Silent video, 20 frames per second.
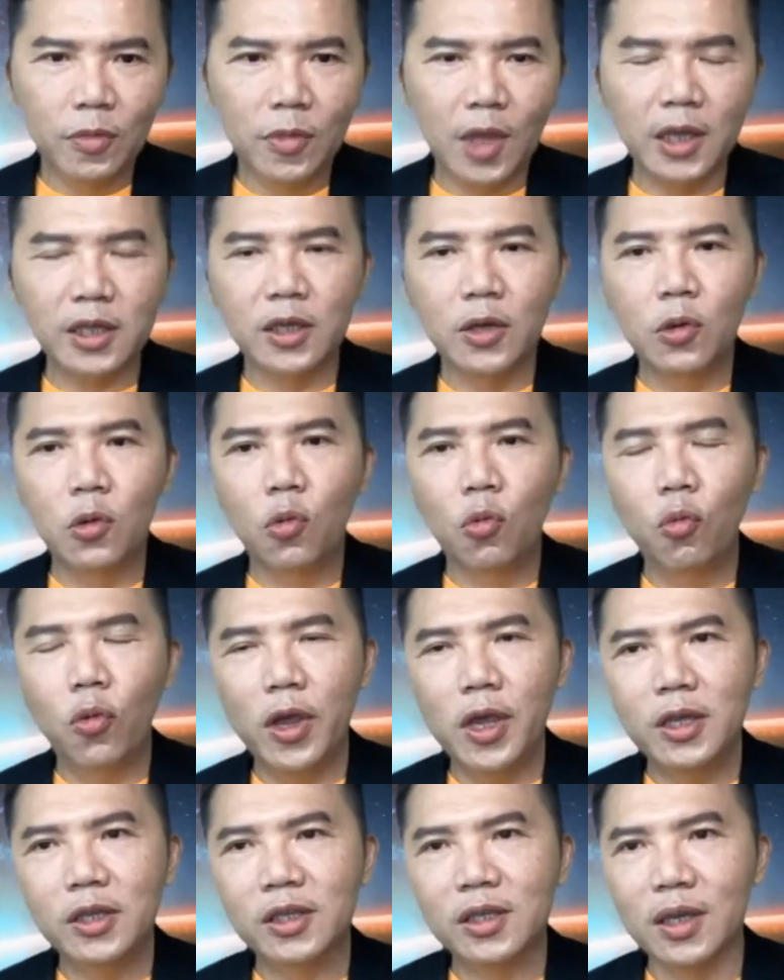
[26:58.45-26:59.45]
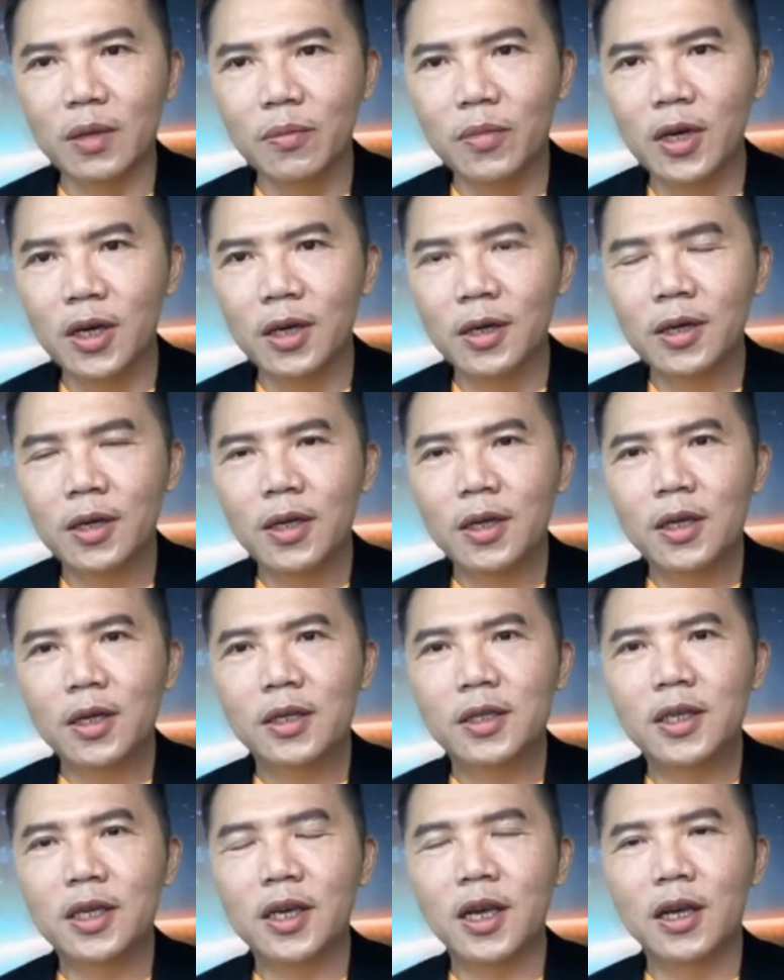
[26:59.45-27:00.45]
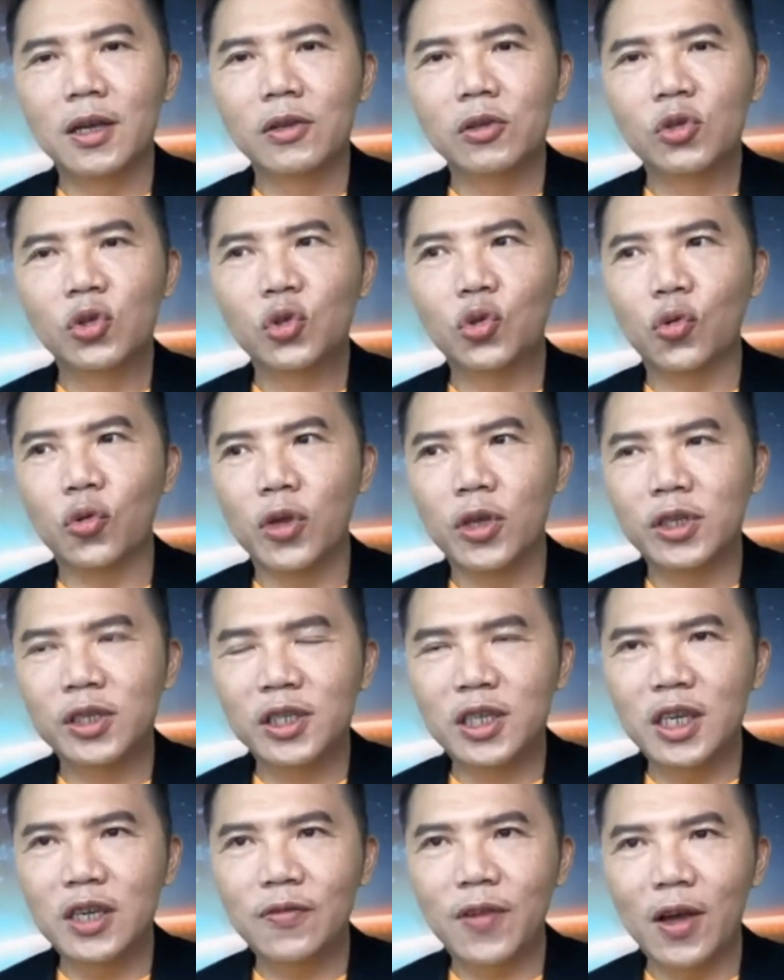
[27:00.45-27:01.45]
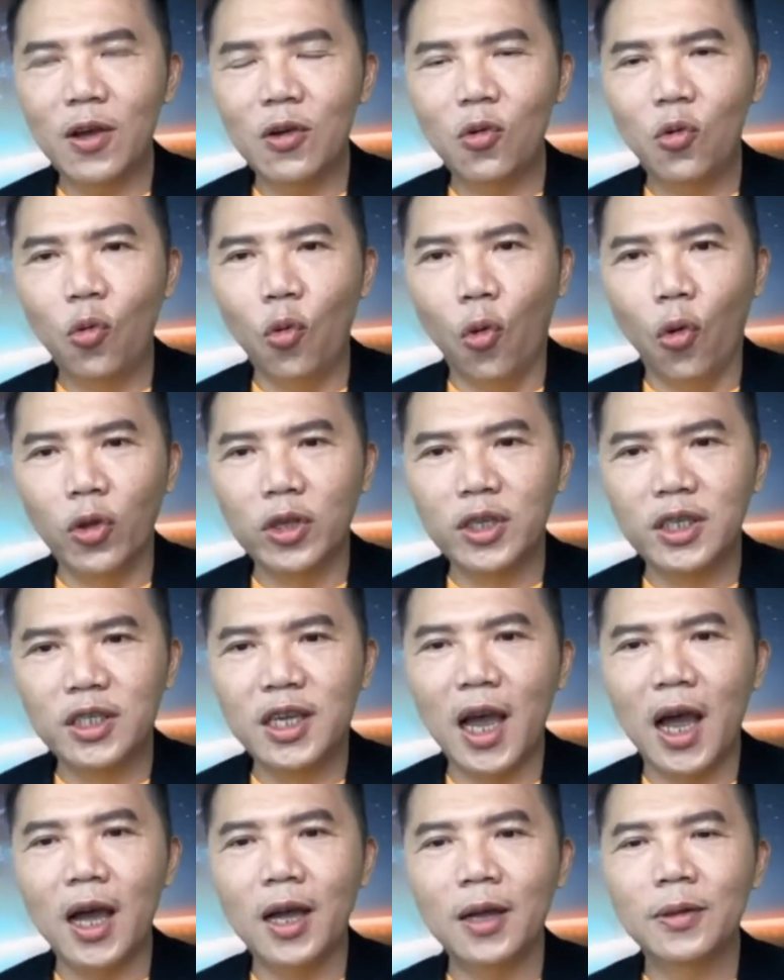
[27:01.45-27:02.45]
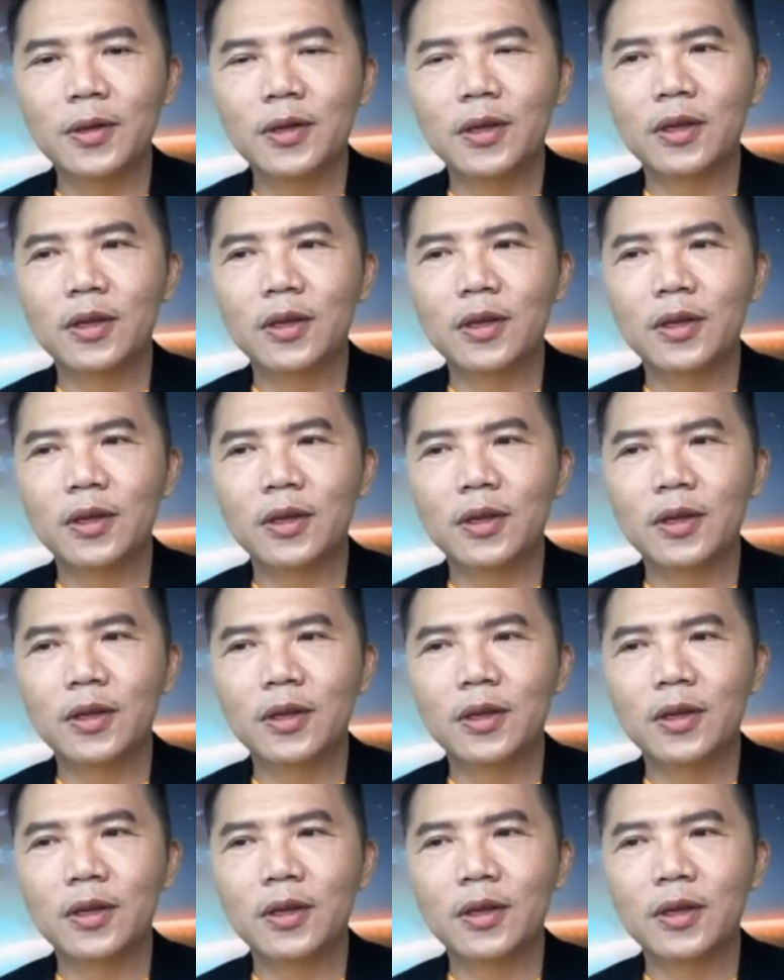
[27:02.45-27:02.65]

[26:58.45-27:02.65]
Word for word: 但是为什么这个属于西方国家